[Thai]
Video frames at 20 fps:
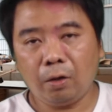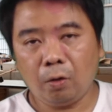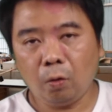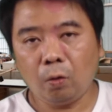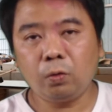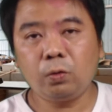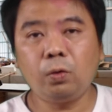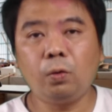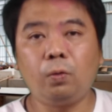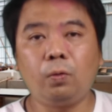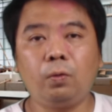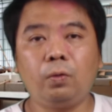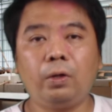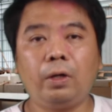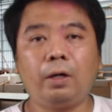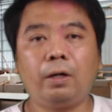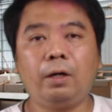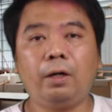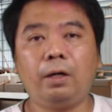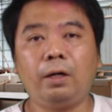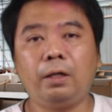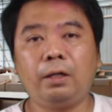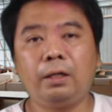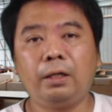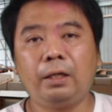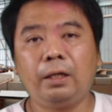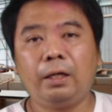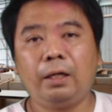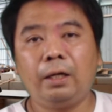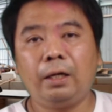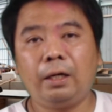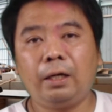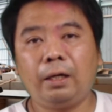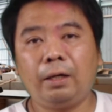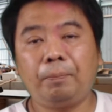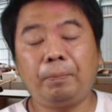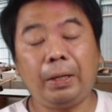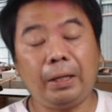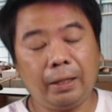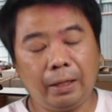ลงถุงแล้วก็
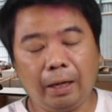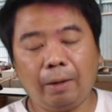เป็น